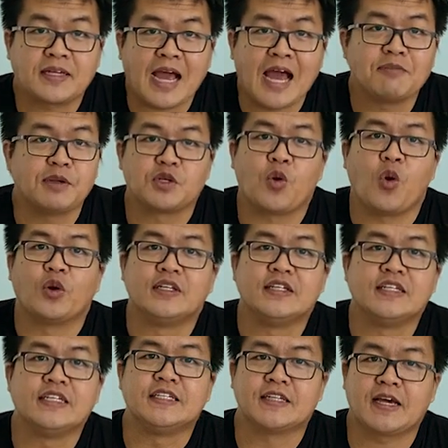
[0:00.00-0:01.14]
การเป็นคน
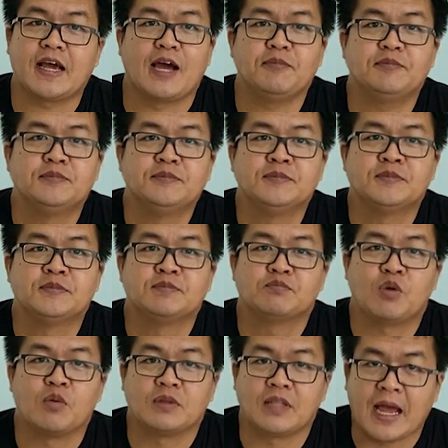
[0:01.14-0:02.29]
ดีนะครับ
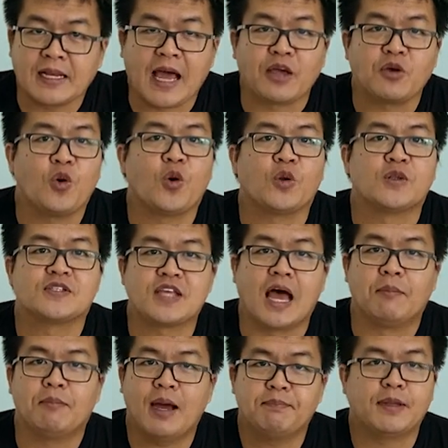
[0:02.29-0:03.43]
หลายหลายคนสา
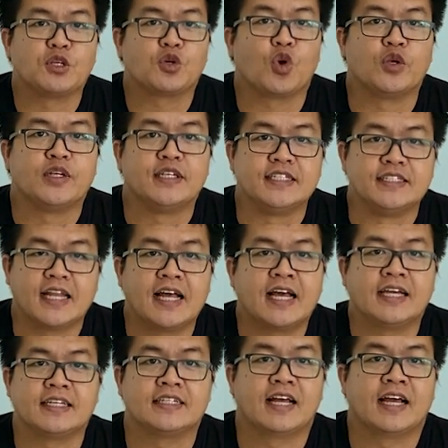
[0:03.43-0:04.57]
มารถเป็นคนดีได้
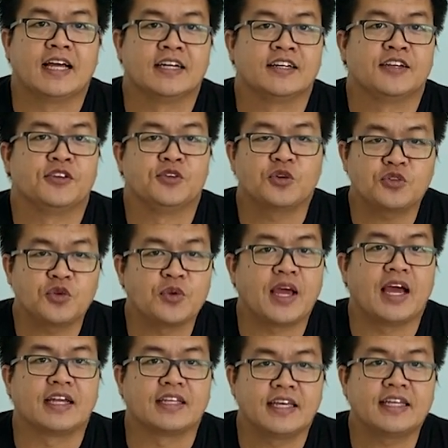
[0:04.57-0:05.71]
ยกตัวอ
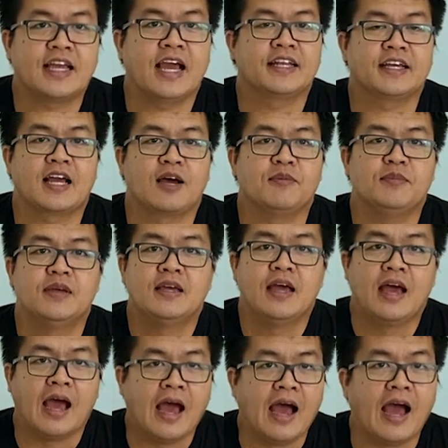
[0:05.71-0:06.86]
ย่างง่ายๆนะครับ
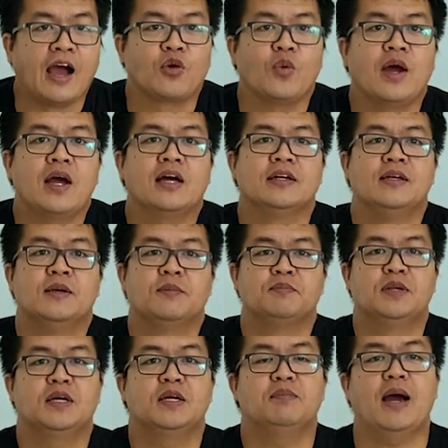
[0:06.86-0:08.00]
หากว่า
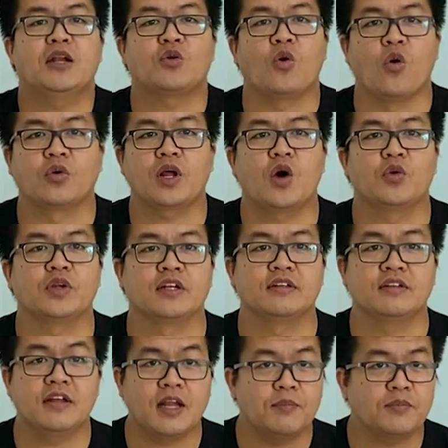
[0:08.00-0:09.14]
เพื่อนบ้านของเราเนี่ย
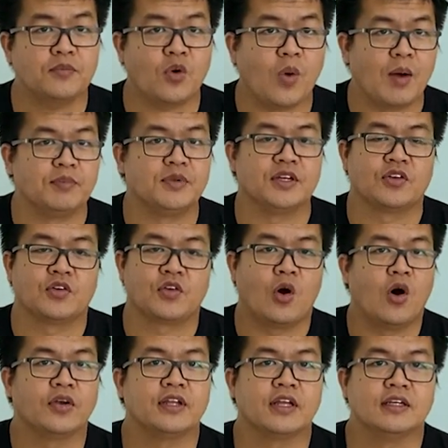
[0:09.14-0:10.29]
ได้รับความเดือดร้
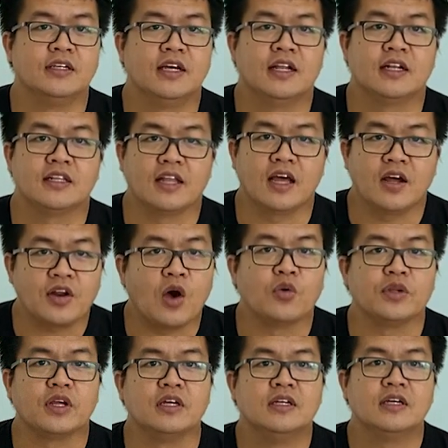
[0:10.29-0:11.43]
อนเนี่ย และเรา
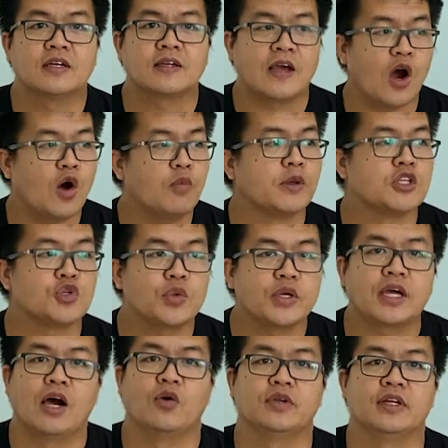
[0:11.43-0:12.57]
เนี่ยเข้าไปช่วย
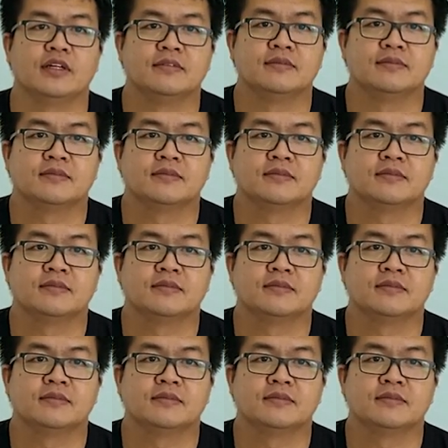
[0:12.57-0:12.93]
เขาเนี่ย